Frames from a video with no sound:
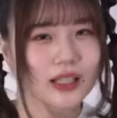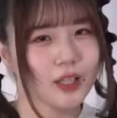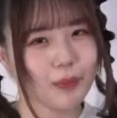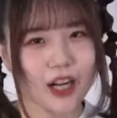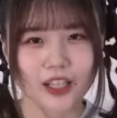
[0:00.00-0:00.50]

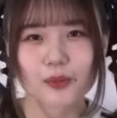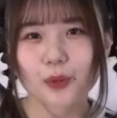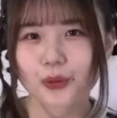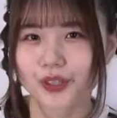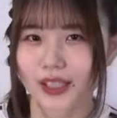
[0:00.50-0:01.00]
やっぱ「
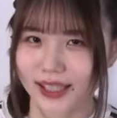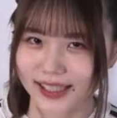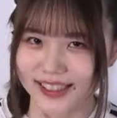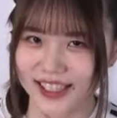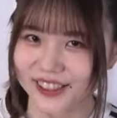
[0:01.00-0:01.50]

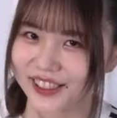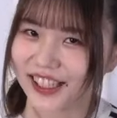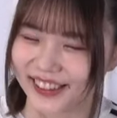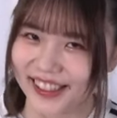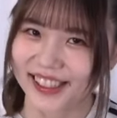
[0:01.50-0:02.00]
ハリー・ポッター」になる
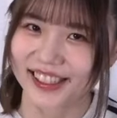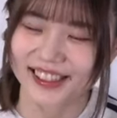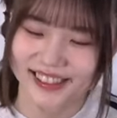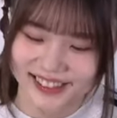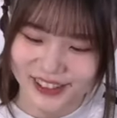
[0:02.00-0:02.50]
か
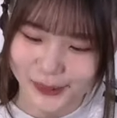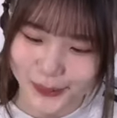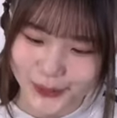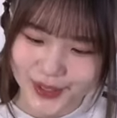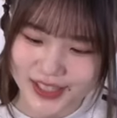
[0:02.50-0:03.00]
なって
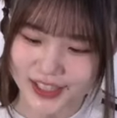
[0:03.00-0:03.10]
思います。